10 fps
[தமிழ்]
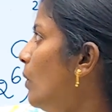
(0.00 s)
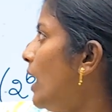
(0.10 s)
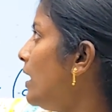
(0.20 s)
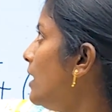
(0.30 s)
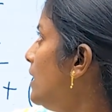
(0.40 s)

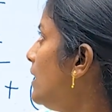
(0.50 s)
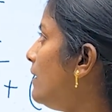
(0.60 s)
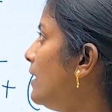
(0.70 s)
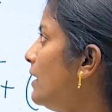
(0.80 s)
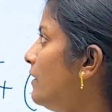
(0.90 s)
ஒன்று
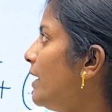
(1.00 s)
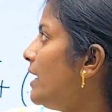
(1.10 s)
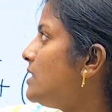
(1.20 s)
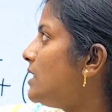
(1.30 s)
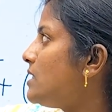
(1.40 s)
தென்
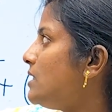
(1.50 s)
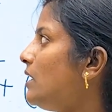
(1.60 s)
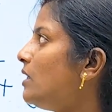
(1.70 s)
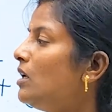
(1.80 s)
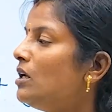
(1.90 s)
டிவைட் சிக்ஸ்டீன்